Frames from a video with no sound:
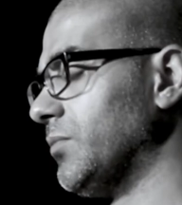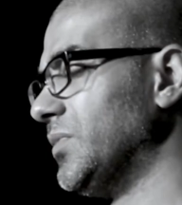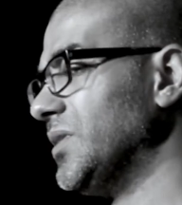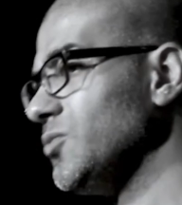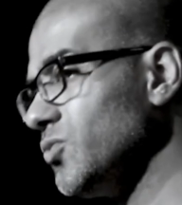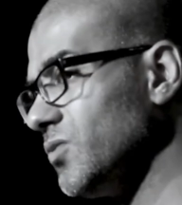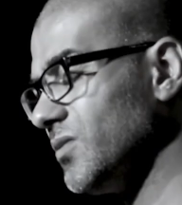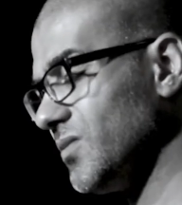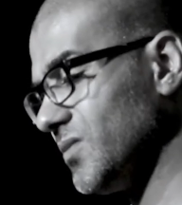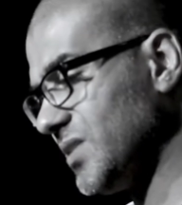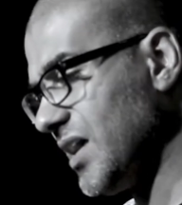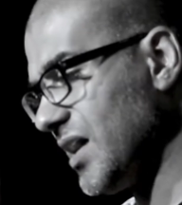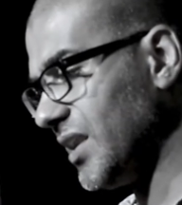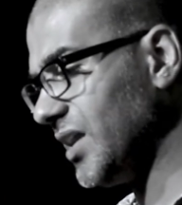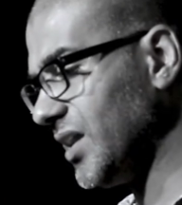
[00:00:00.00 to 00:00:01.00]
من
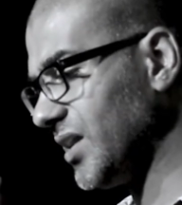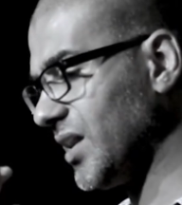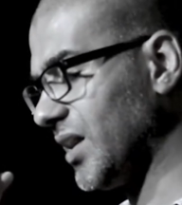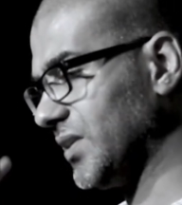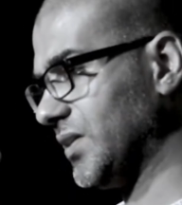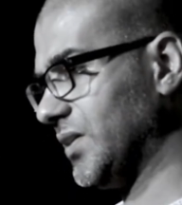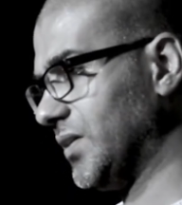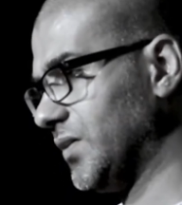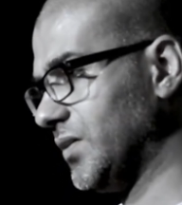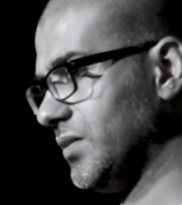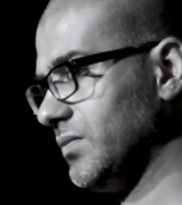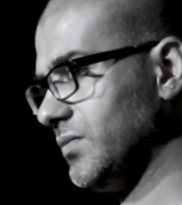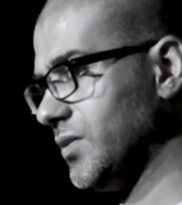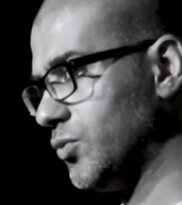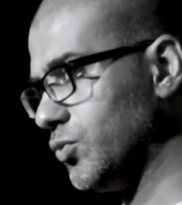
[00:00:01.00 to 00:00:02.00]
تاريخ
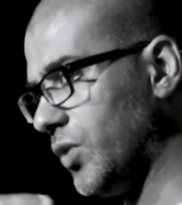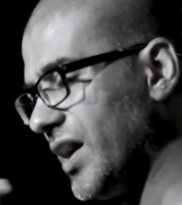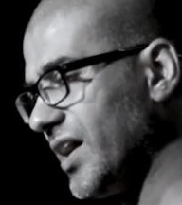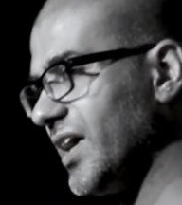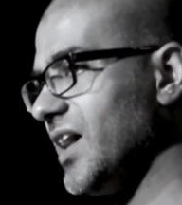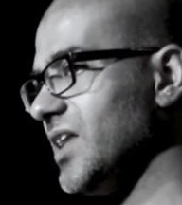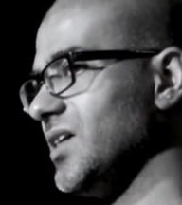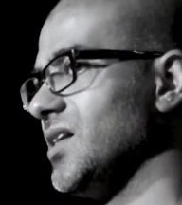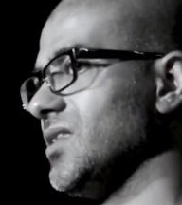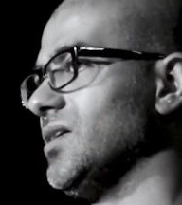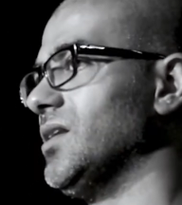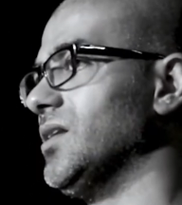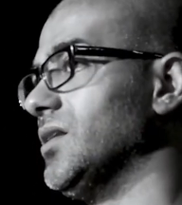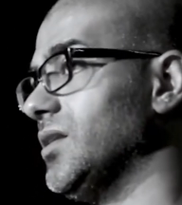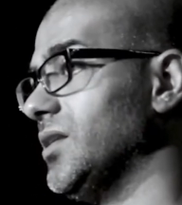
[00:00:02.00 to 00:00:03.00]
يعني إنه حكى لي
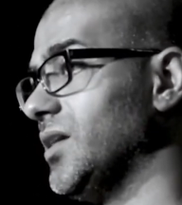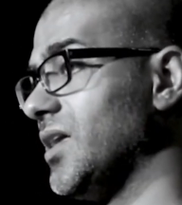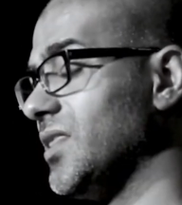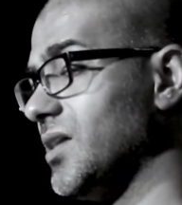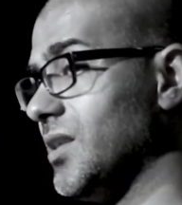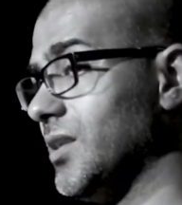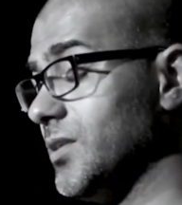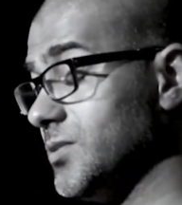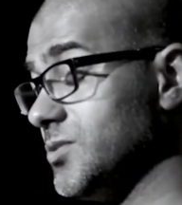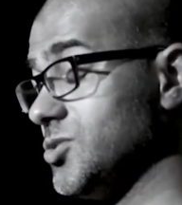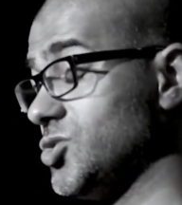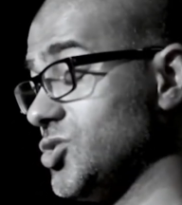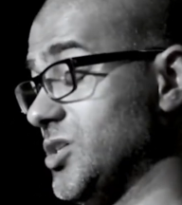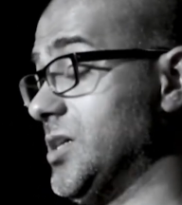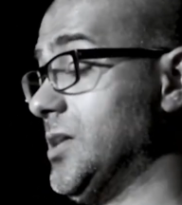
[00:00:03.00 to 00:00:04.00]
هذا هذا
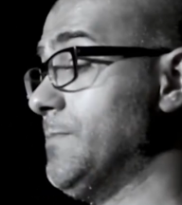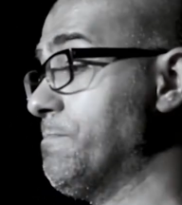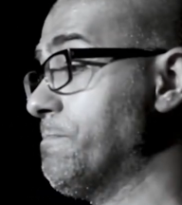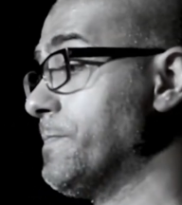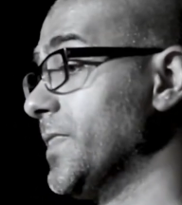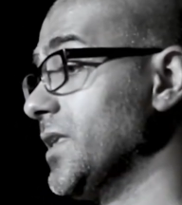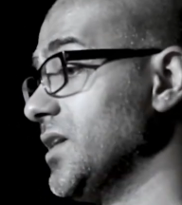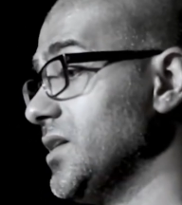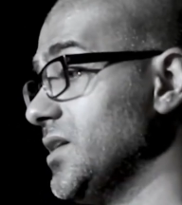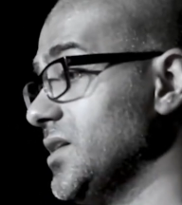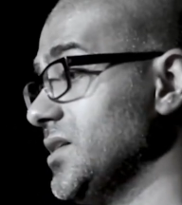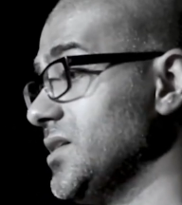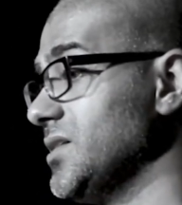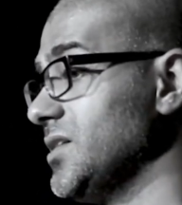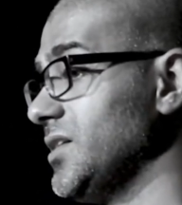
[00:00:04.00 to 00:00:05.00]
الشيء
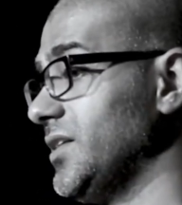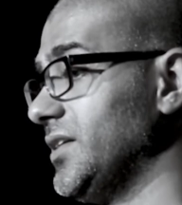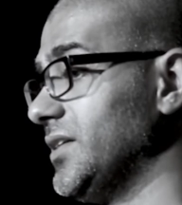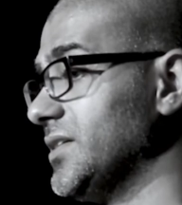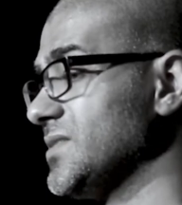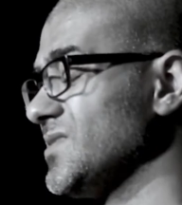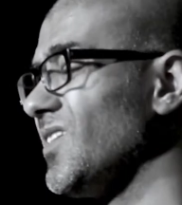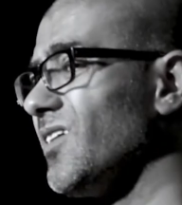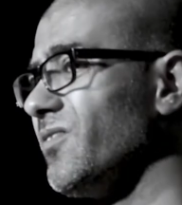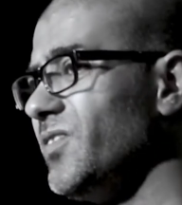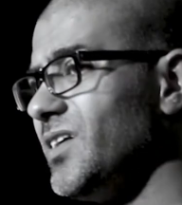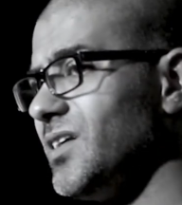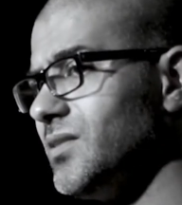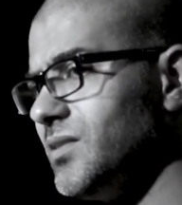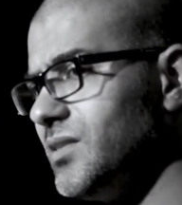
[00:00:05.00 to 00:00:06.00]
صار
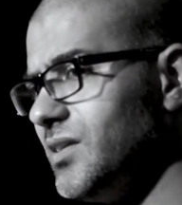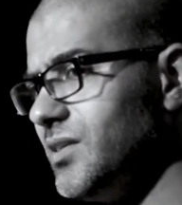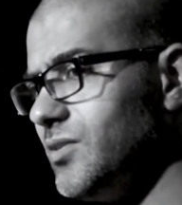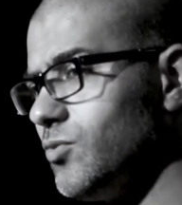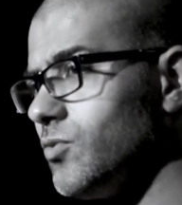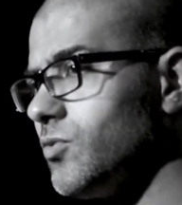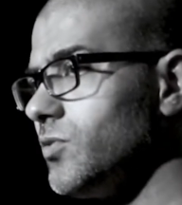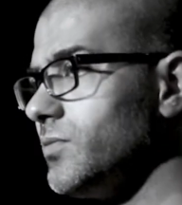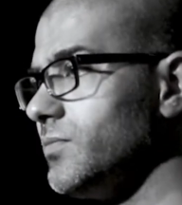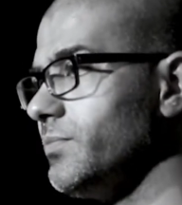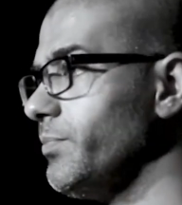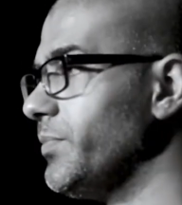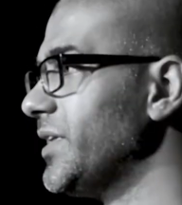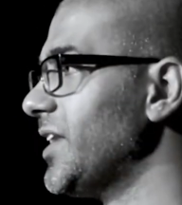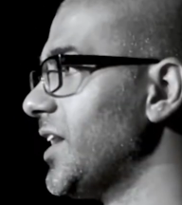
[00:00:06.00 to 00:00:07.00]
في عندي نوع
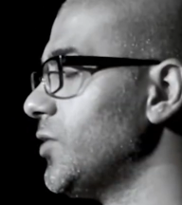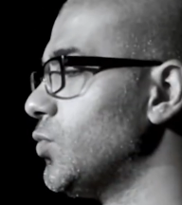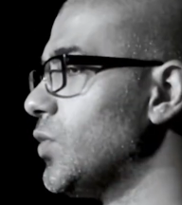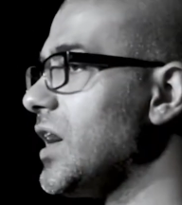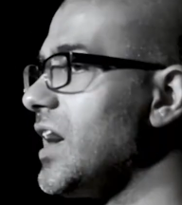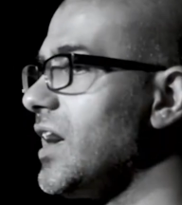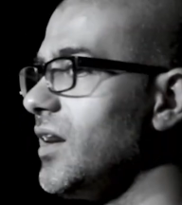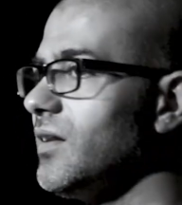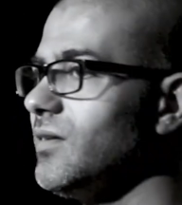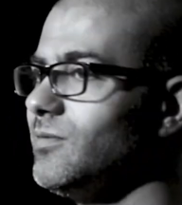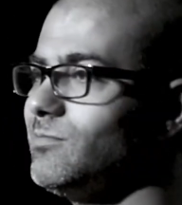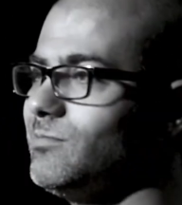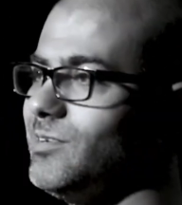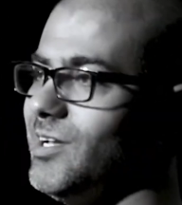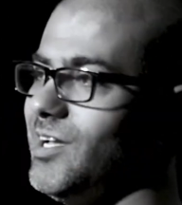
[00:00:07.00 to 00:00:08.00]
من أنواع
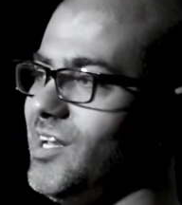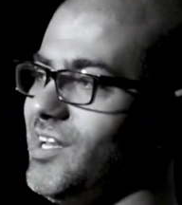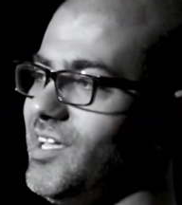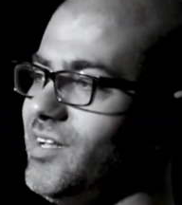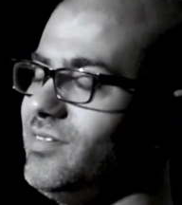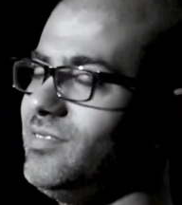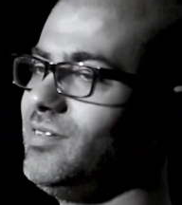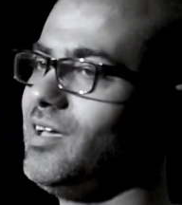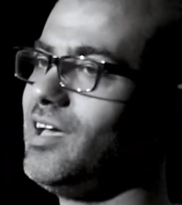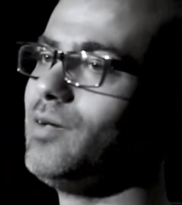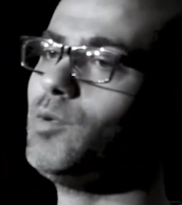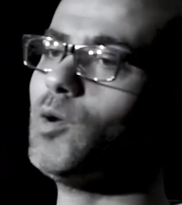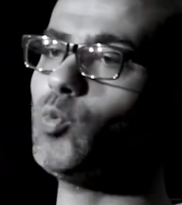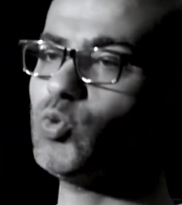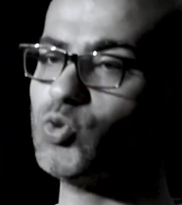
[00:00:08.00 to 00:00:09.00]

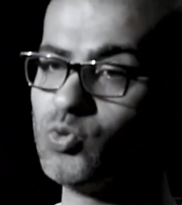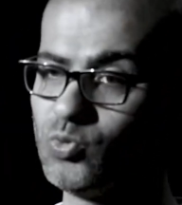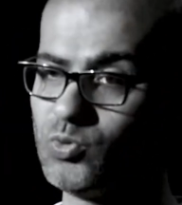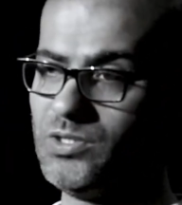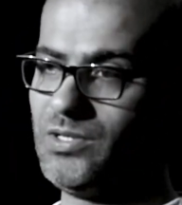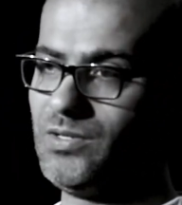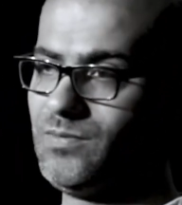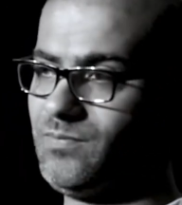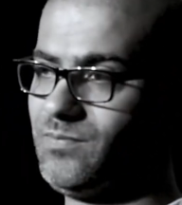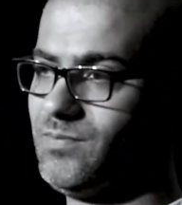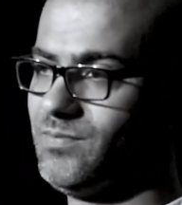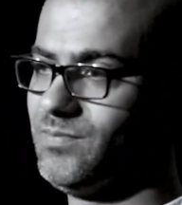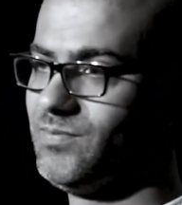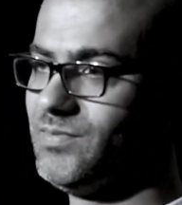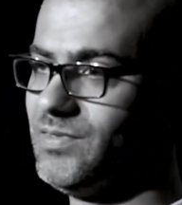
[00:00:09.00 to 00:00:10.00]
الاكتئاب الوجودي
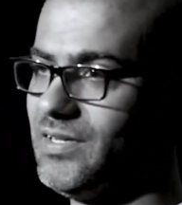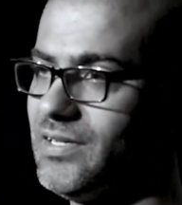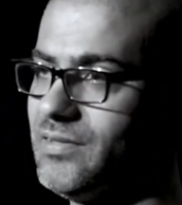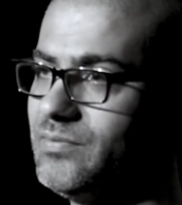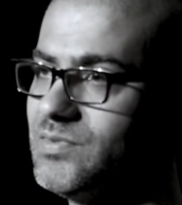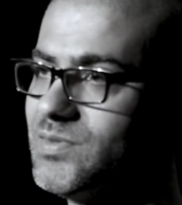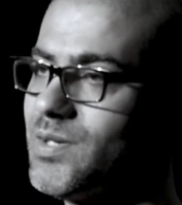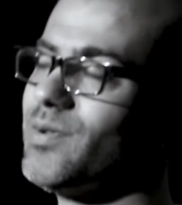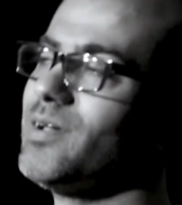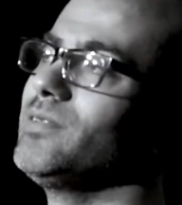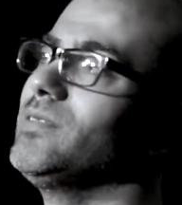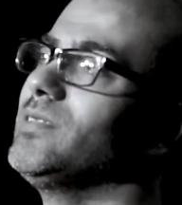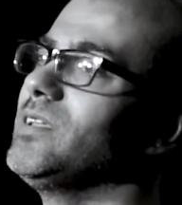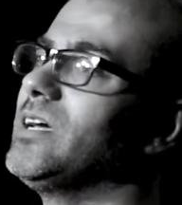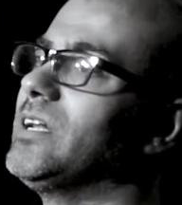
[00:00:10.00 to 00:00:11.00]

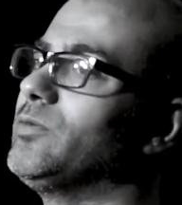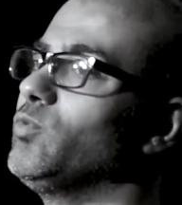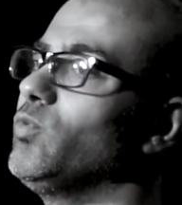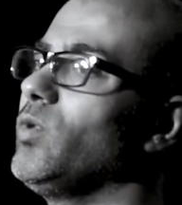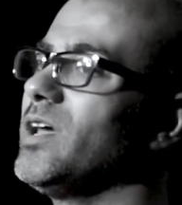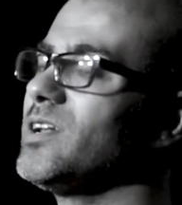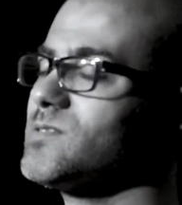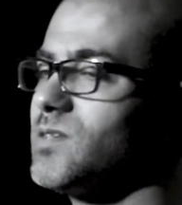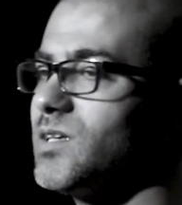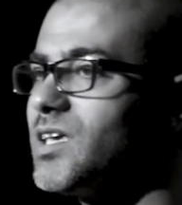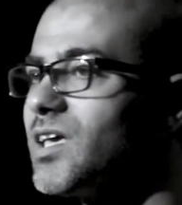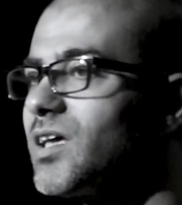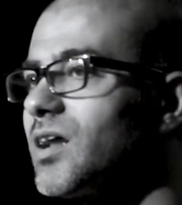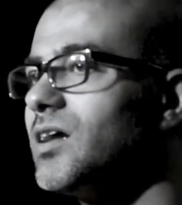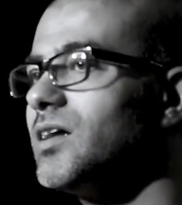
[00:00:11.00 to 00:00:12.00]
طبعا أنا وأنا
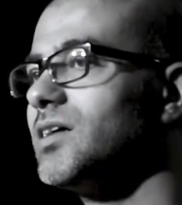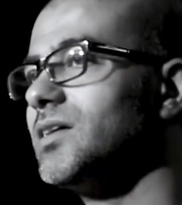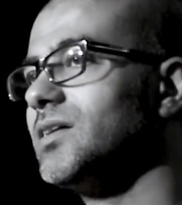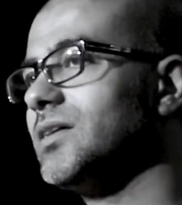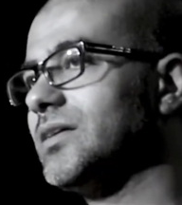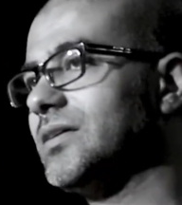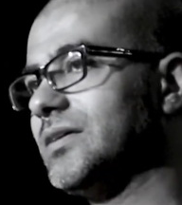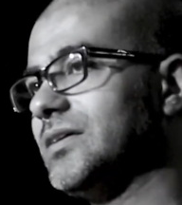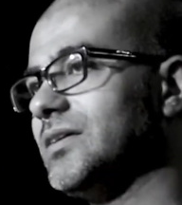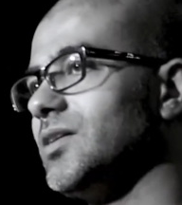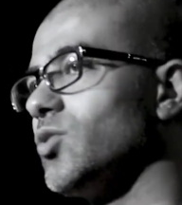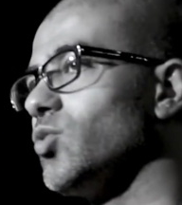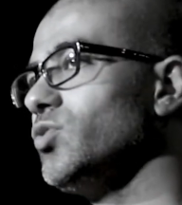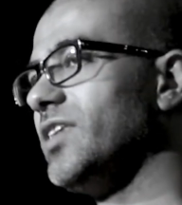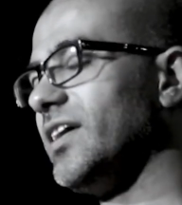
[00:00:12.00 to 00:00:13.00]
صغير
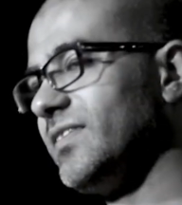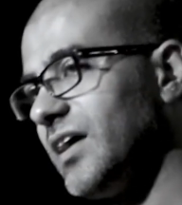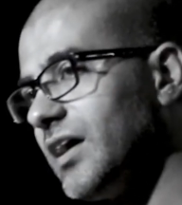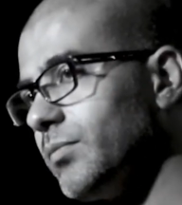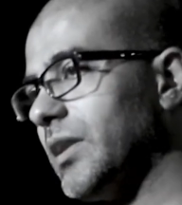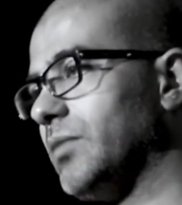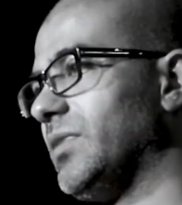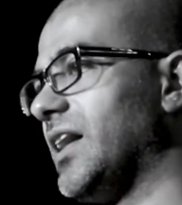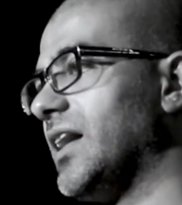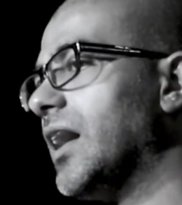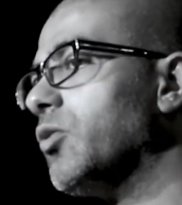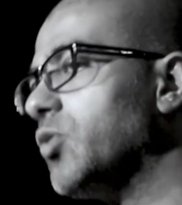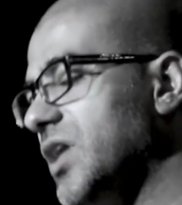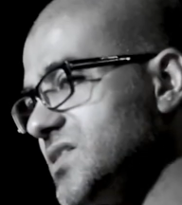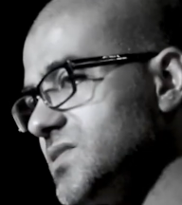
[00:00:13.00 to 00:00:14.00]
كنت أتعامل معاه
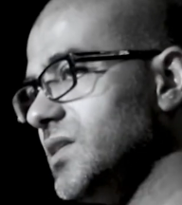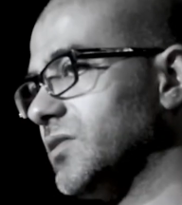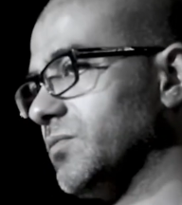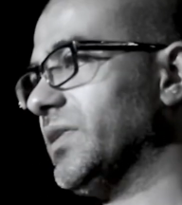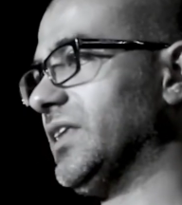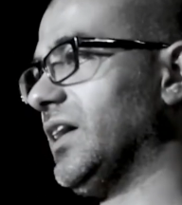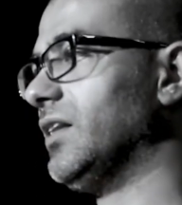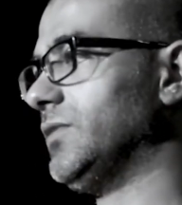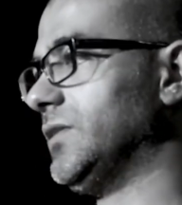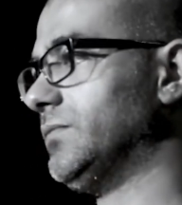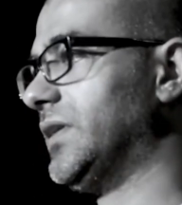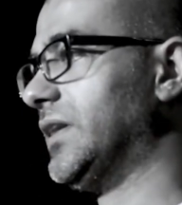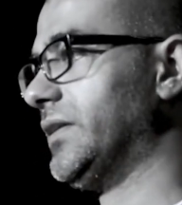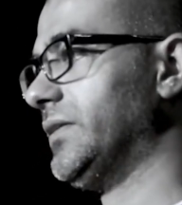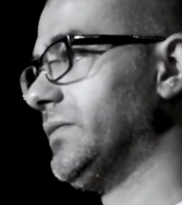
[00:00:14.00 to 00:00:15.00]
ولا زلت بتعامل
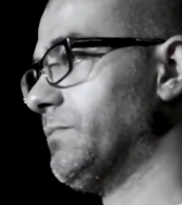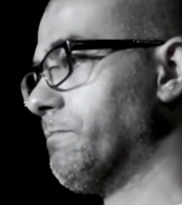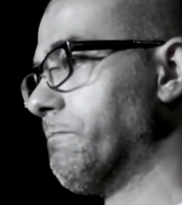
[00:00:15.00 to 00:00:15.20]
معاه